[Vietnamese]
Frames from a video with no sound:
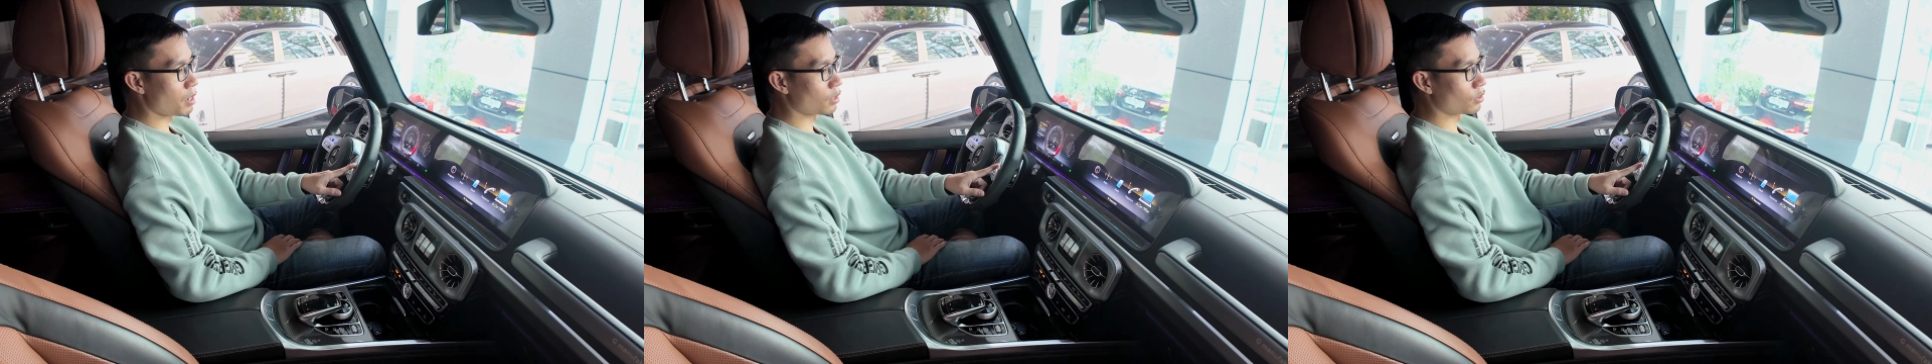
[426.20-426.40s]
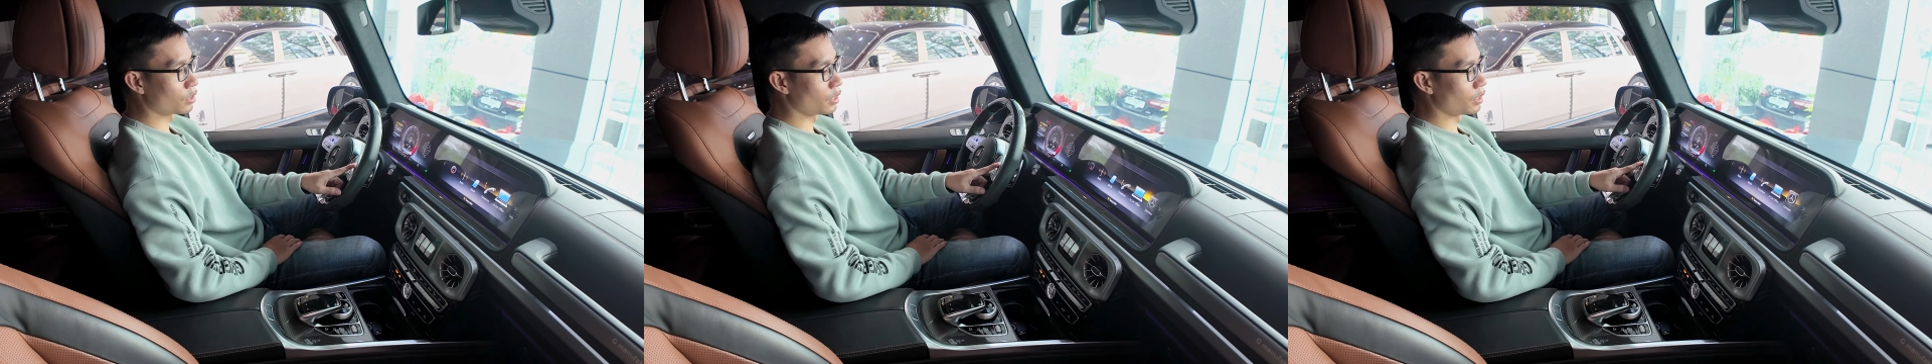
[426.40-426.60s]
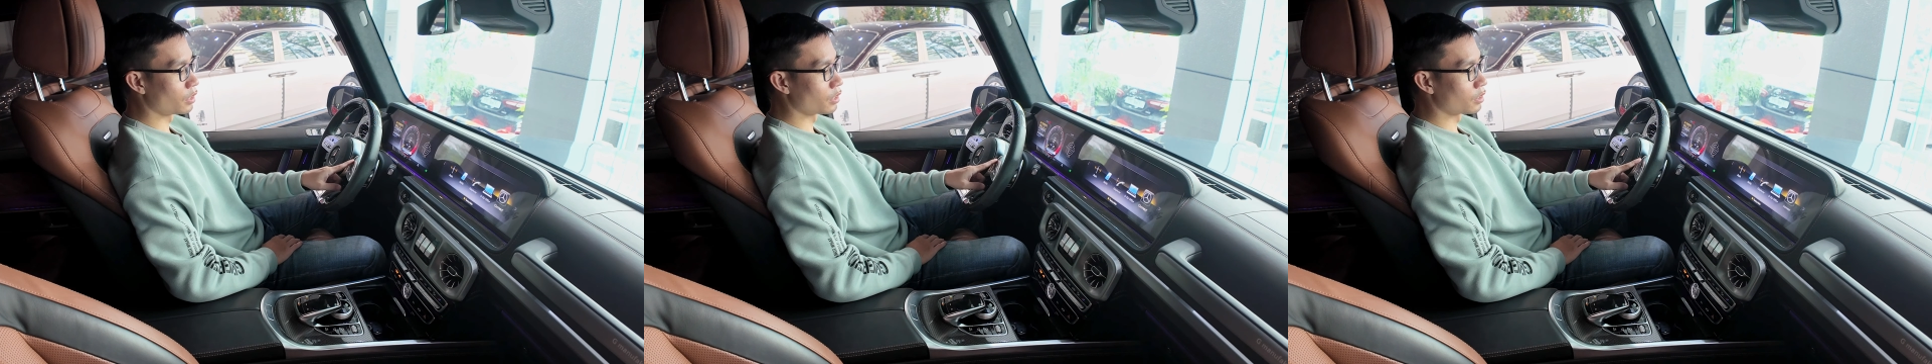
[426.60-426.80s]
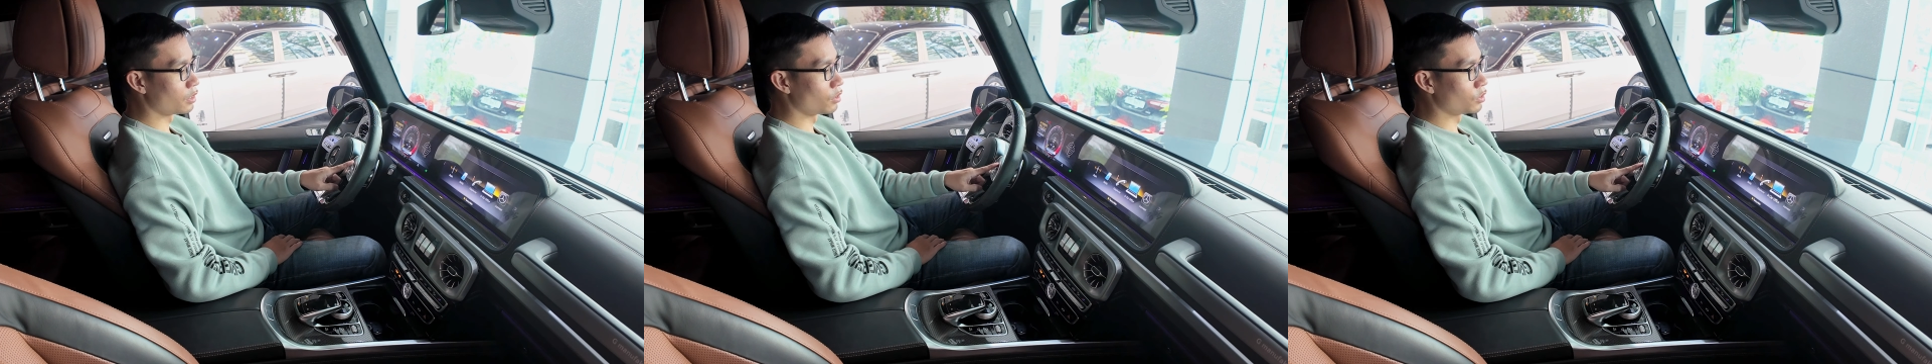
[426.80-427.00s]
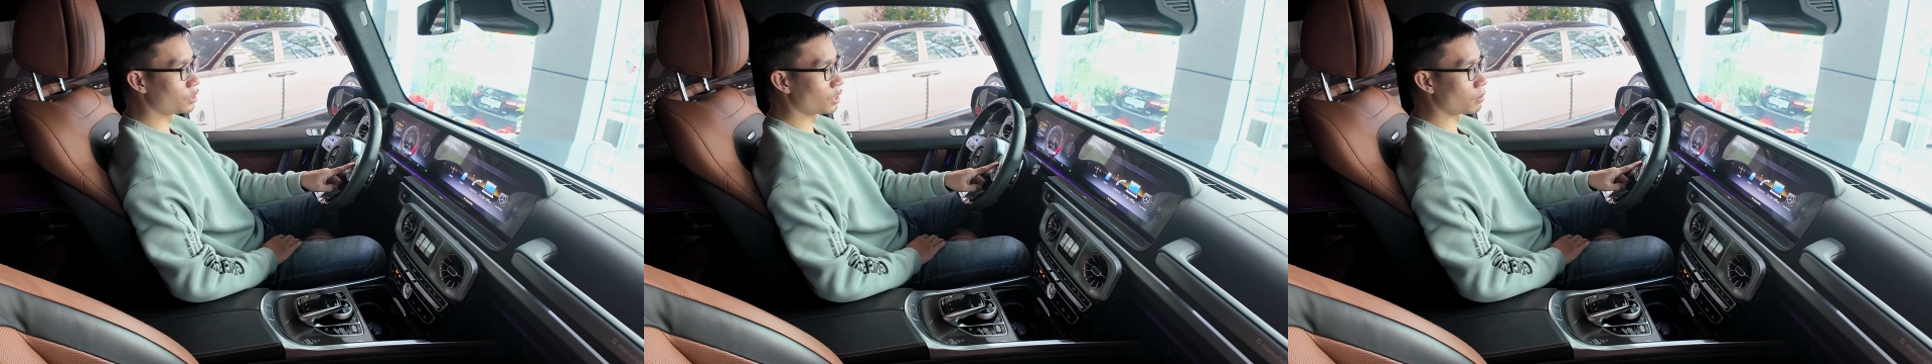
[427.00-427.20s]
bạn có thể
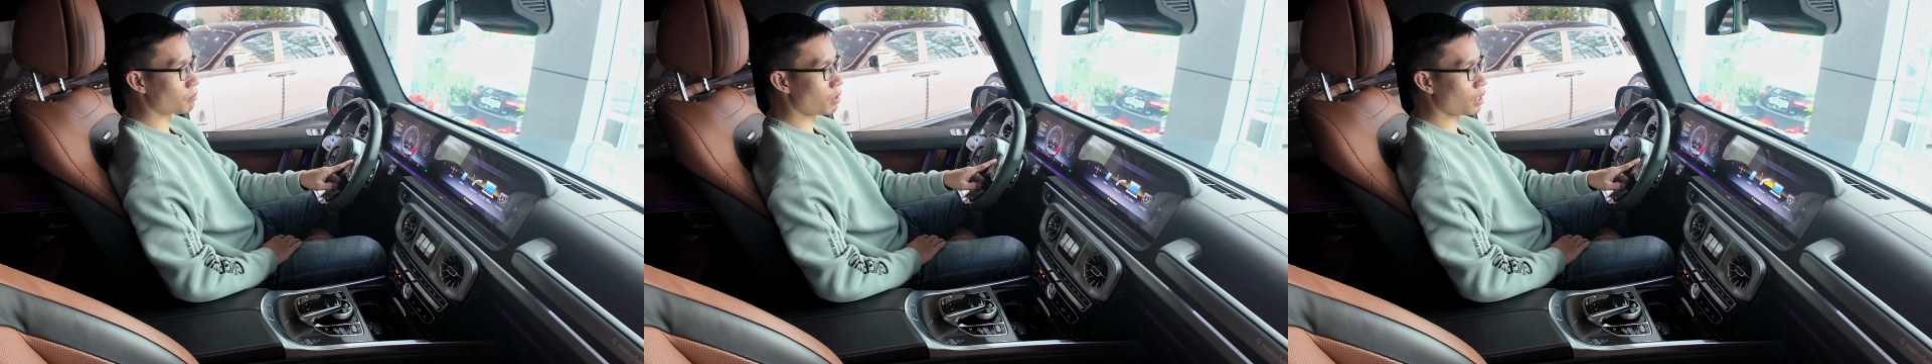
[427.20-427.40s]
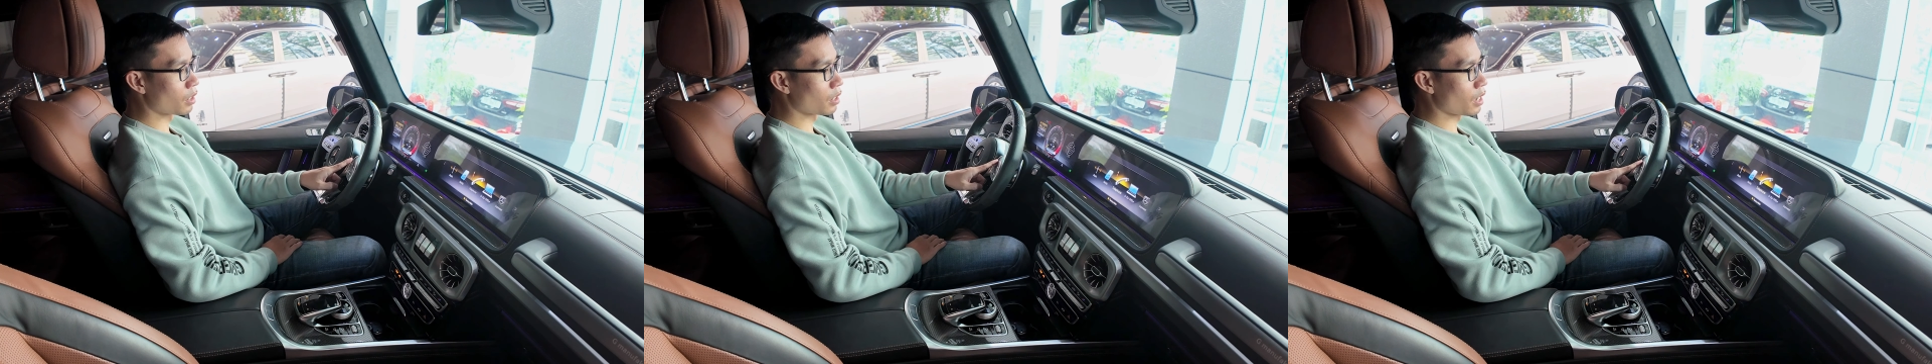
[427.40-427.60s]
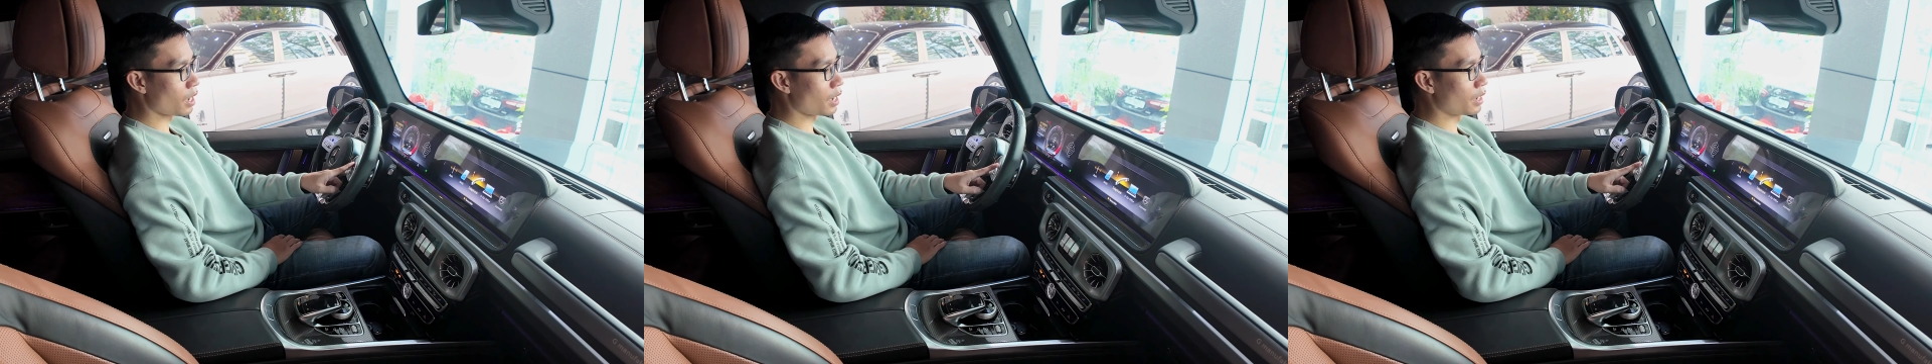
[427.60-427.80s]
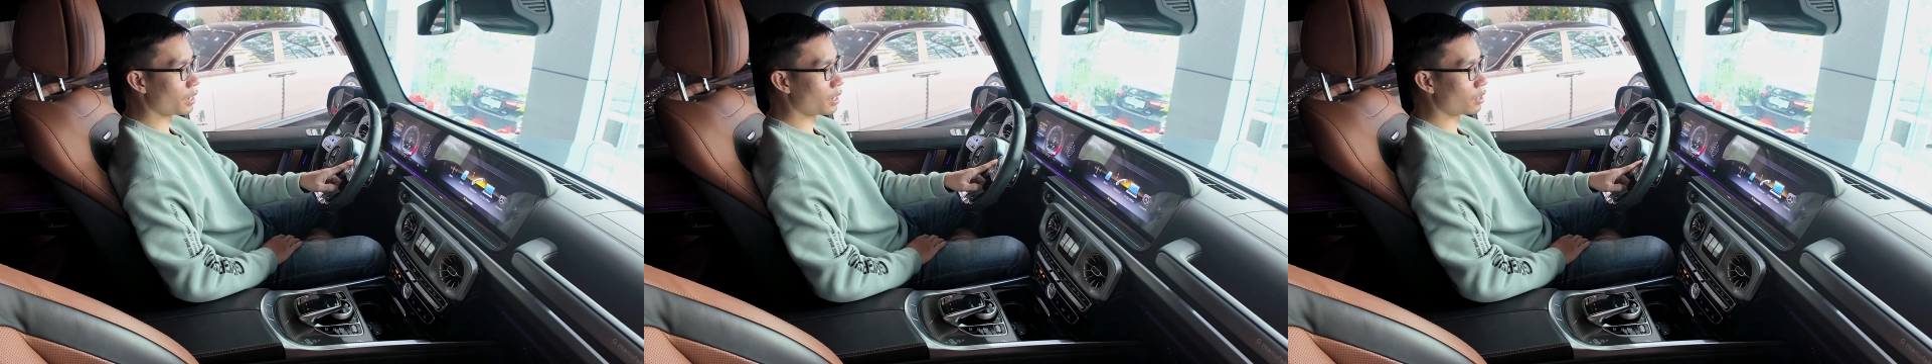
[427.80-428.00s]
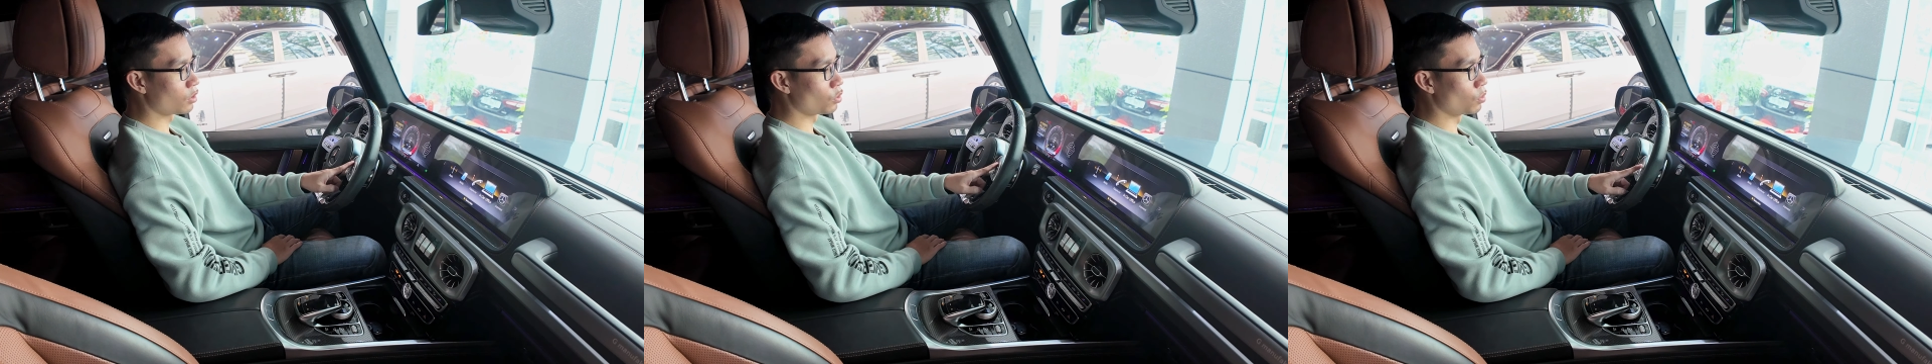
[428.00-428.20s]
điều chỉnh bằng
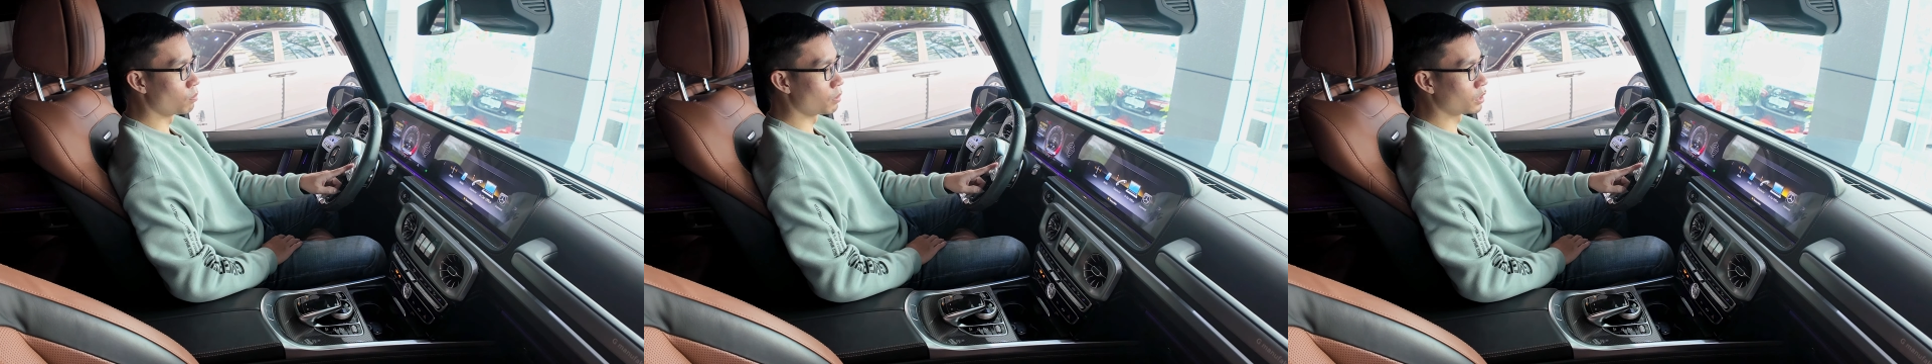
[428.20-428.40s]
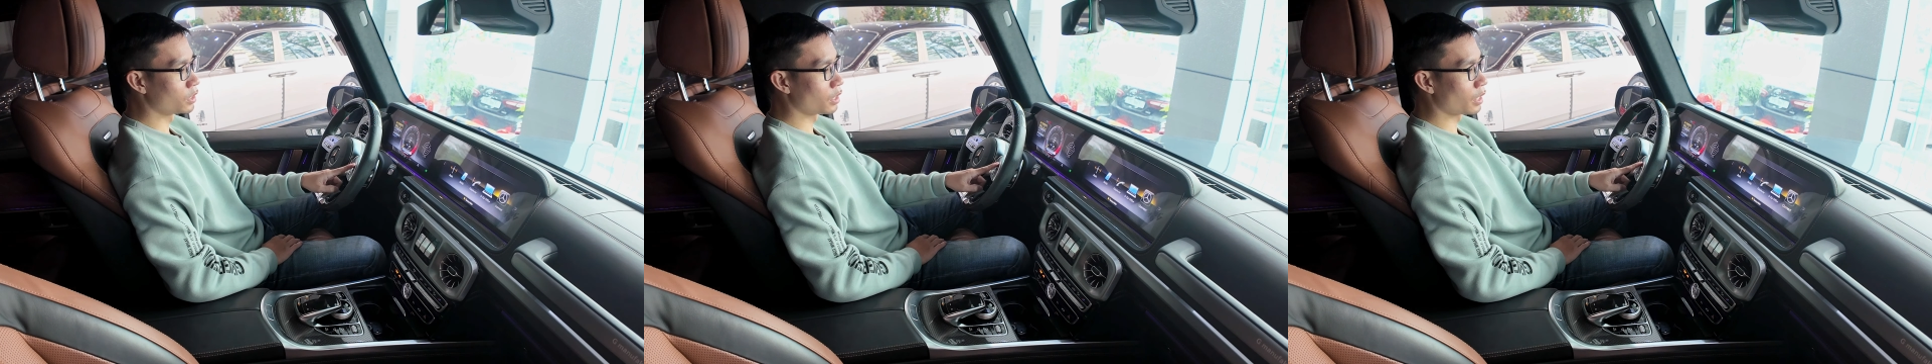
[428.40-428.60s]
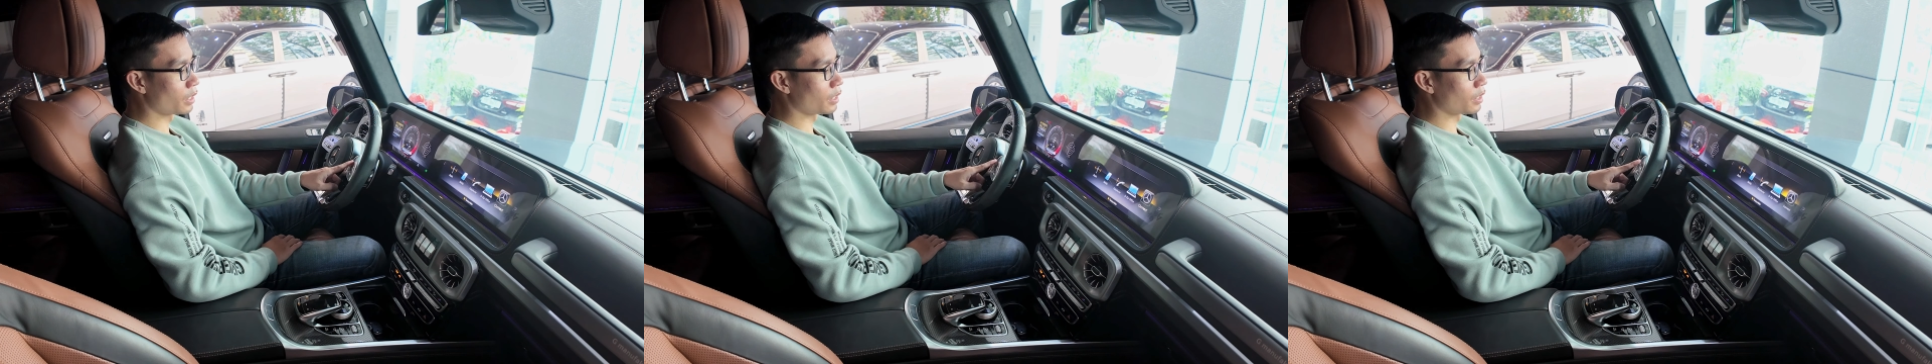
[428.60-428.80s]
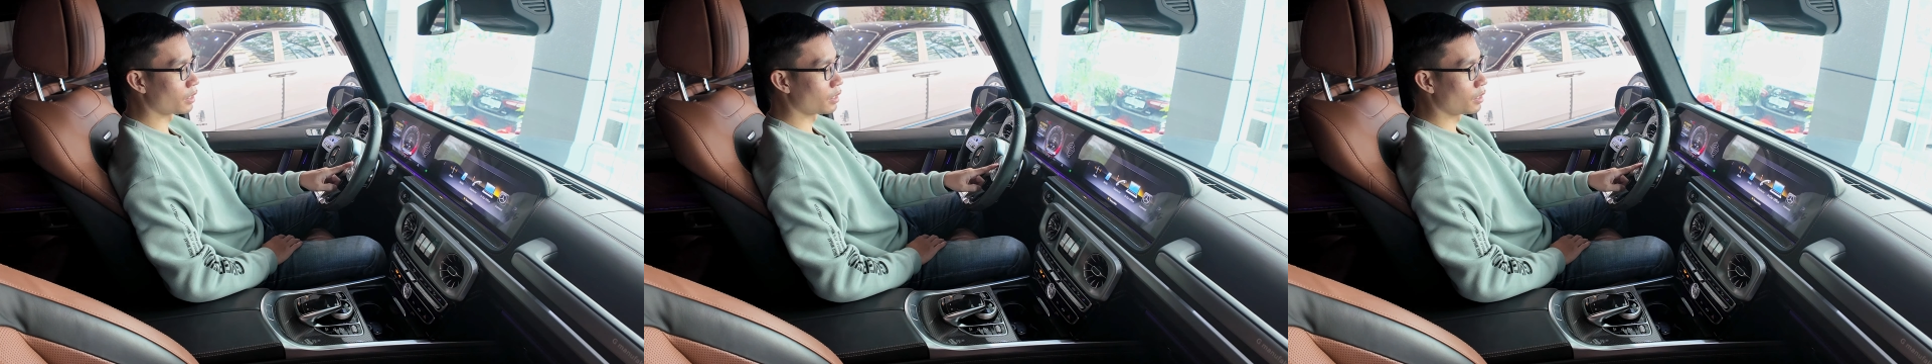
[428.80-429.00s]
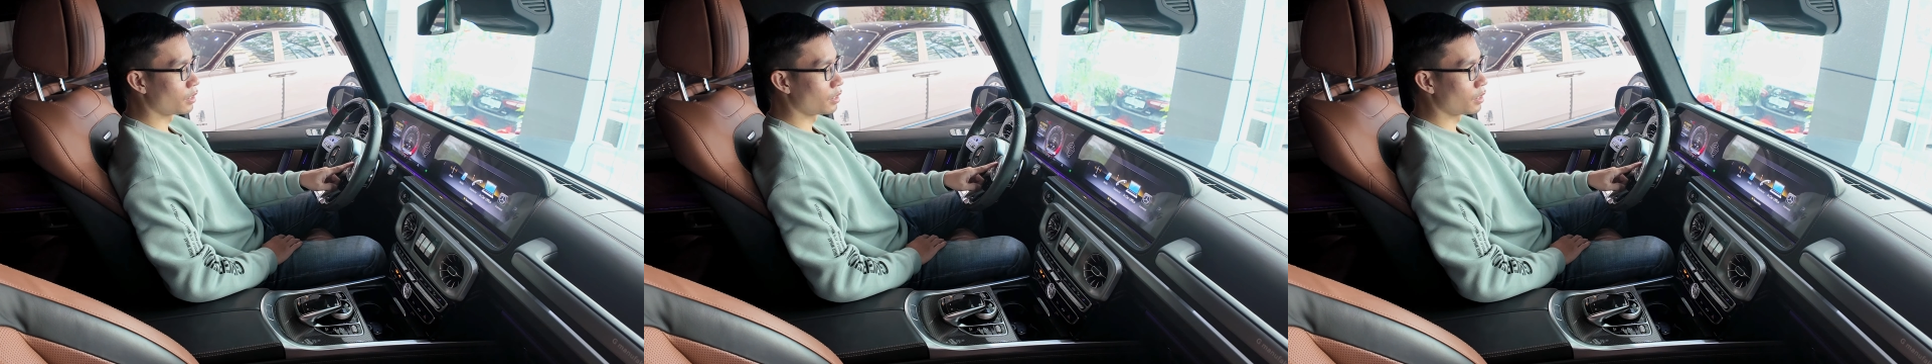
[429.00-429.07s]
cái núm ở trên này, này.